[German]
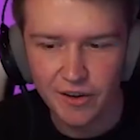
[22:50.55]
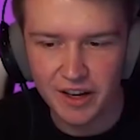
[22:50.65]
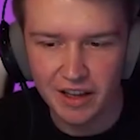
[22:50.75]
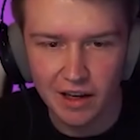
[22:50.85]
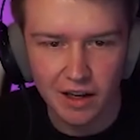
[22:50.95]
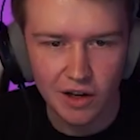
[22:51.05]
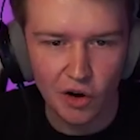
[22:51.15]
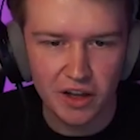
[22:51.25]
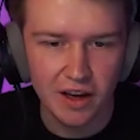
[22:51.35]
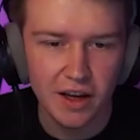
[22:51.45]
Okay,
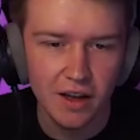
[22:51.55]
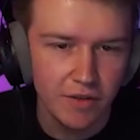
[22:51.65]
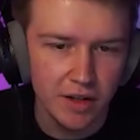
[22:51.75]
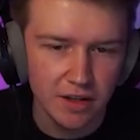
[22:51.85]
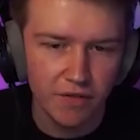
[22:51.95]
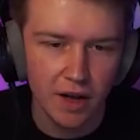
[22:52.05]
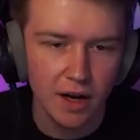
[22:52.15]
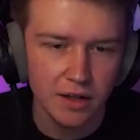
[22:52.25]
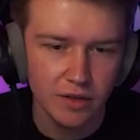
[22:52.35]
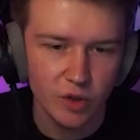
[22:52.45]
okay. Wir
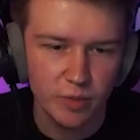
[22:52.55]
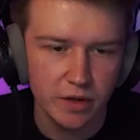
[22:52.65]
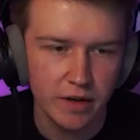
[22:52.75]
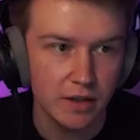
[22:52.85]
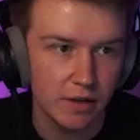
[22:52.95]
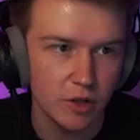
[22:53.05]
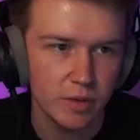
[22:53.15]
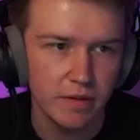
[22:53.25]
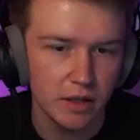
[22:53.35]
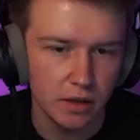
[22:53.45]
hinterfragen nicht, wir spielen weiter, wir
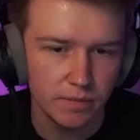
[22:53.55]
spielen weiter.